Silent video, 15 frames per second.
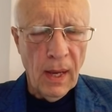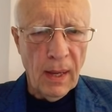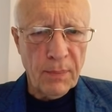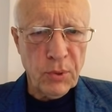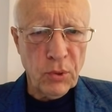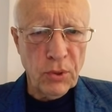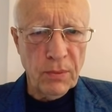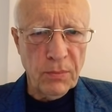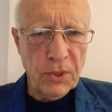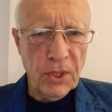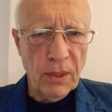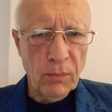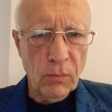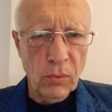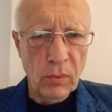Обсудим
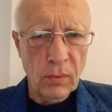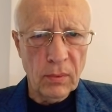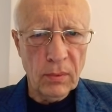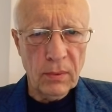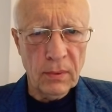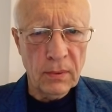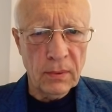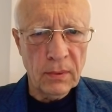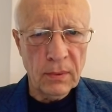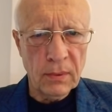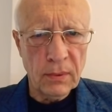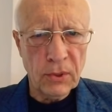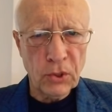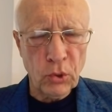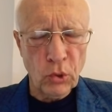
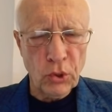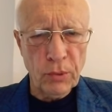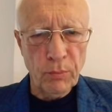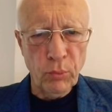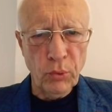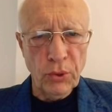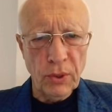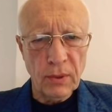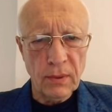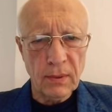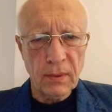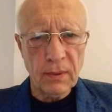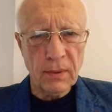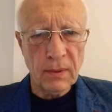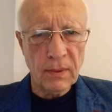тему, э, что же
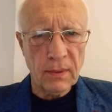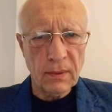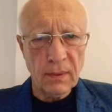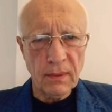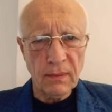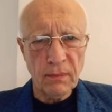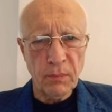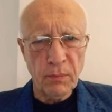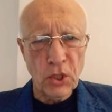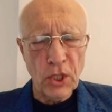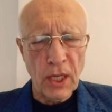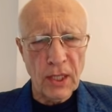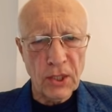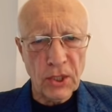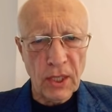будет э, в
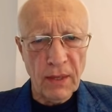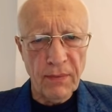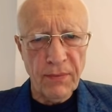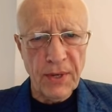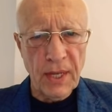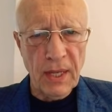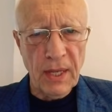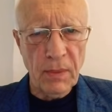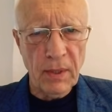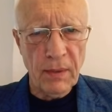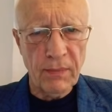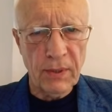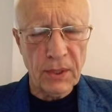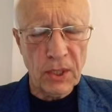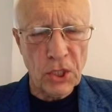ближайшее
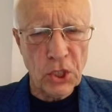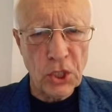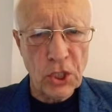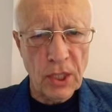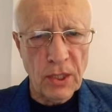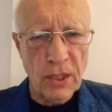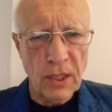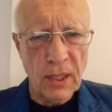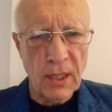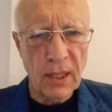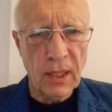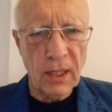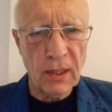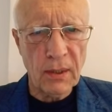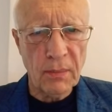время в
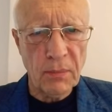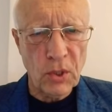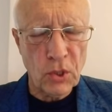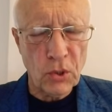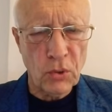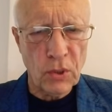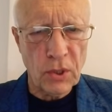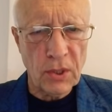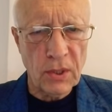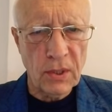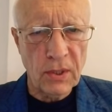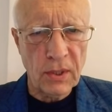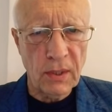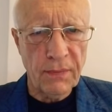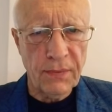отношениях между
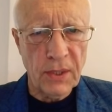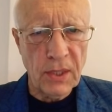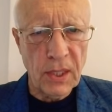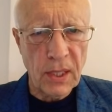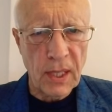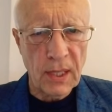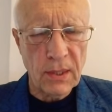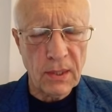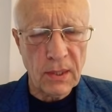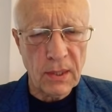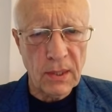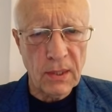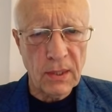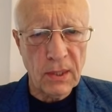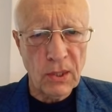Российской
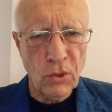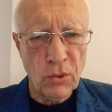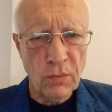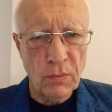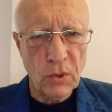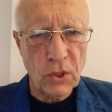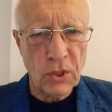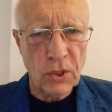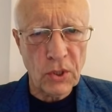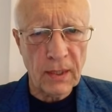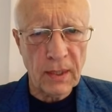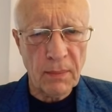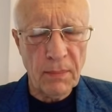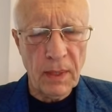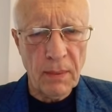Федерацией и Соединенными
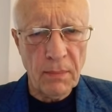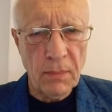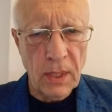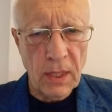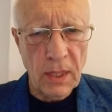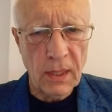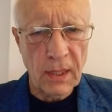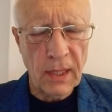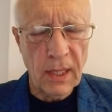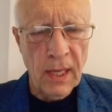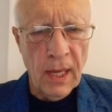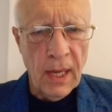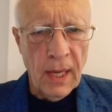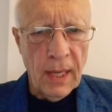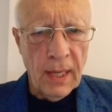Штатами
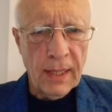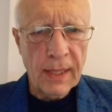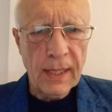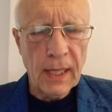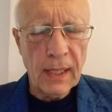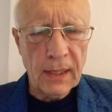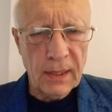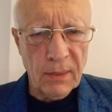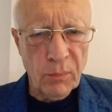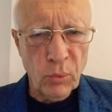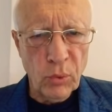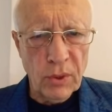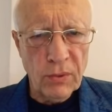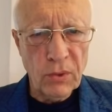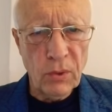Америки, и как это
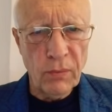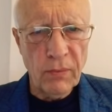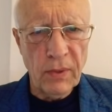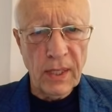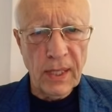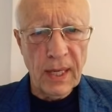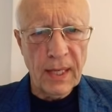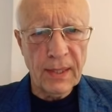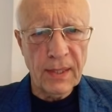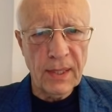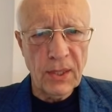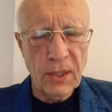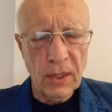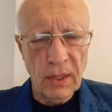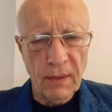будет все влиять
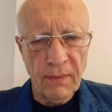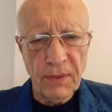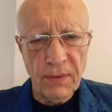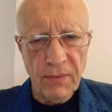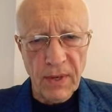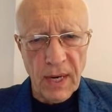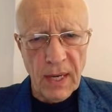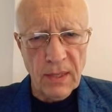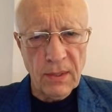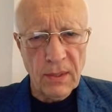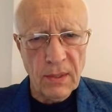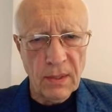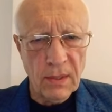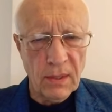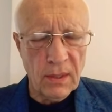на дела в
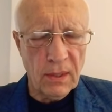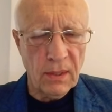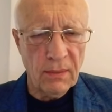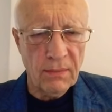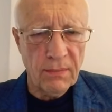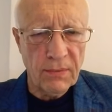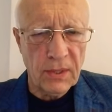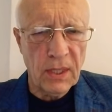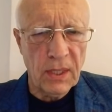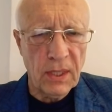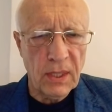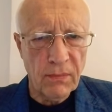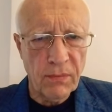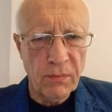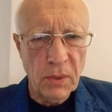Евразии и в
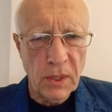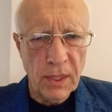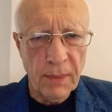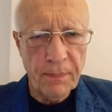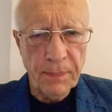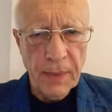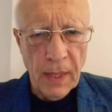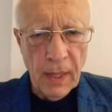целом в мире.